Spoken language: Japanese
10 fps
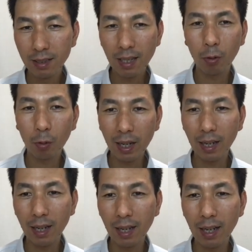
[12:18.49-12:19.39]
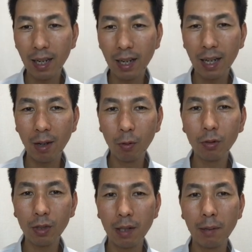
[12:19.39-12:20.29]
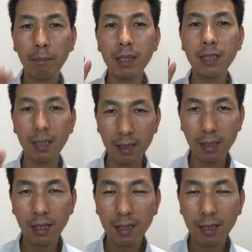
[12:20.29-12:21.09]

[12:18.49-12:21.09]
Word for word: で、これ、本当にマジです。